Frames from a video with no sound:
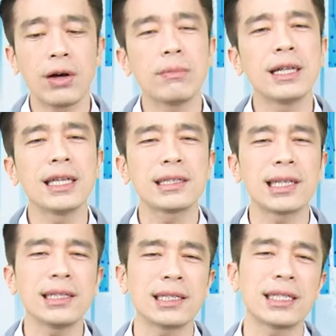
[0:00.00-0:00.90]
我们的
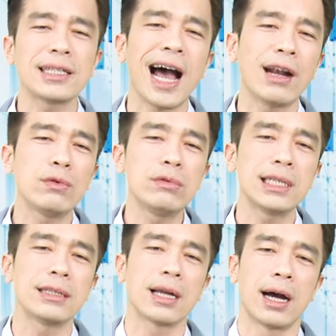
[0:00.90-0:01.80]
升息大路
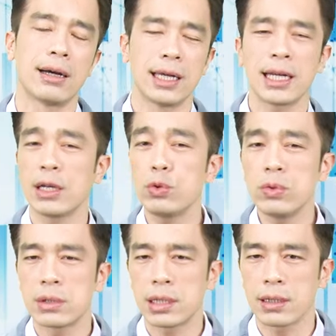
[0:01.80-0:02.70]
径的一个
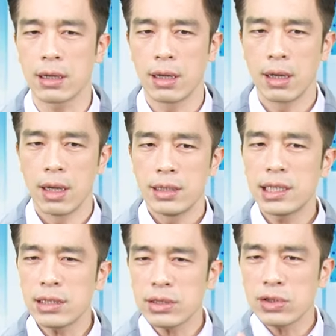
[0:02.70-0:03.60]
预测，
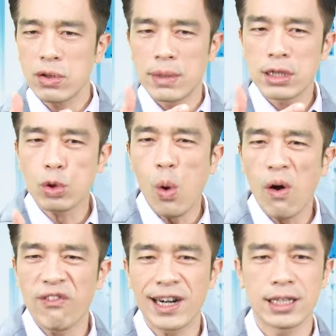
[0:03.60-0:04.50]
这就是我们
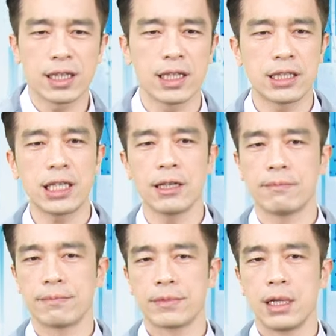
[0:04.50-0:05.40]
多方的底
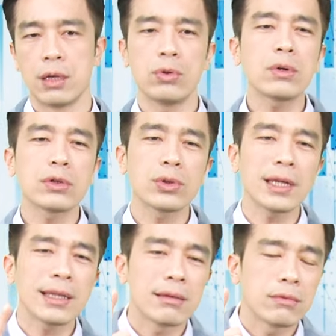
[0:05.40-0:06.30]
气。如果
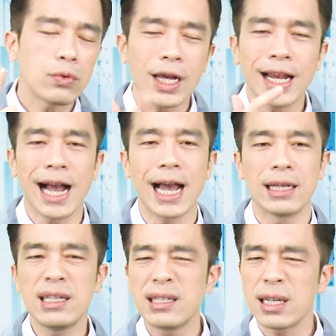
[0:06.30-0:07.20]
说未来
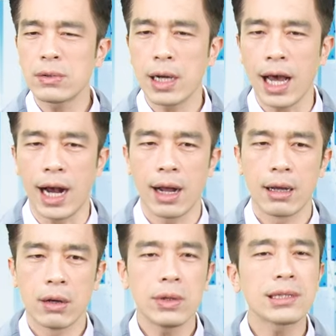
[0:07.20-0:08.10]
啊，你认为啊
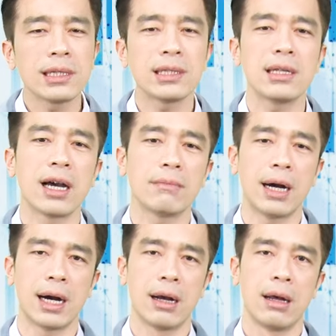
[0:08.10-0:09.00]
会升息两
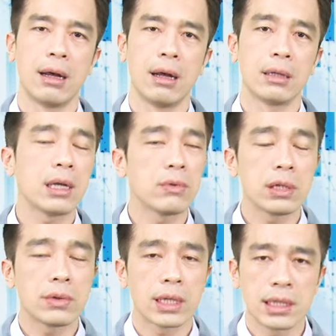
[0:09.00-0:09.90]
码，那我
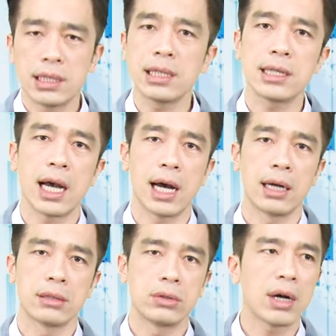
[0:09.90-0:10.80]
认为你现在啊
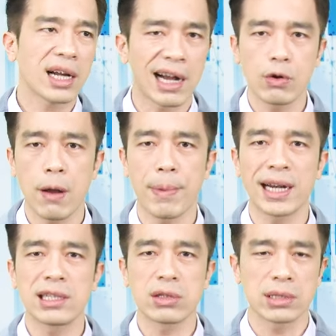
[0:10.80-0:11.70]
就要赶快
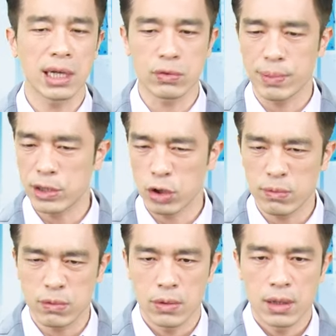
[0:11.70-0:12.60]
把你手上的股票
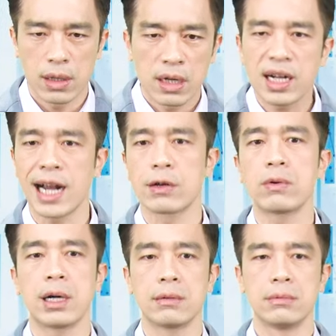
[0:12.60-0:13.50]
全部砍
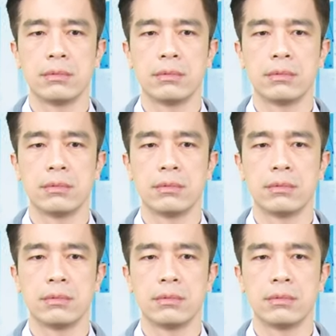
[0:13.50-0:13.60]
光，